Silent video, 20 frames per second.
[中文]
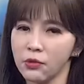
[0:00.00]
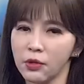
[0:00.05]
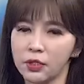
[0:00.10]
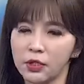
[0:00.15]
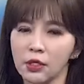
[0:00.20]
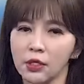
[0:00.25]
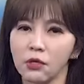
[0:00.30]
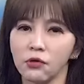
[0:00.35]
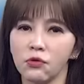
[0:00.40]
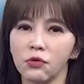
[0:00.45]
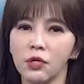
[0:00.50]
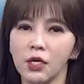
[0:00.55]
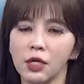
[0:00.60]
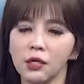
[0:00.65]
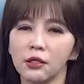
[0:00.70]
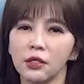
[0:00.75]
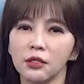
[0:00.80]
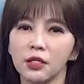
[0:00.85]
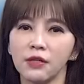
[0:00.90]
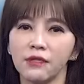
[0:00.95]
因为这个云
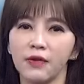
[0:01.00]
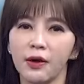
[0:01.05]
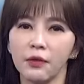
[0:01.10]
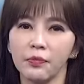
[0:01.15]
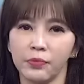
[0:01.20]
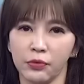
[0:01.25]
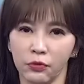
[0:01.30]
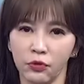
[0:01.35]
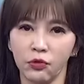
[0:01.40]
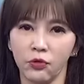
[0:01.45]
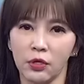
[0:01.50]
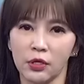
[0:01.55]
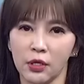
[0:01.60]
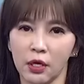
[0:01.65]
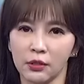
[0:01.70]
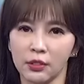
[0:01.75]
林的地方补选哦，